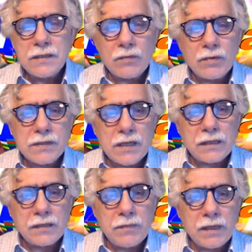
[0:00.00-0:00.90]

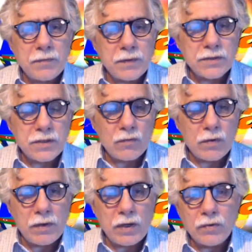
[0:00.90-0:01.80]
sequestrati bene per
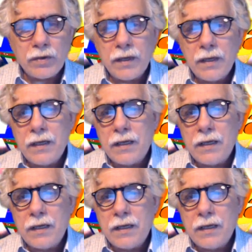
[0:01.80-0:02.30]
5 milioni.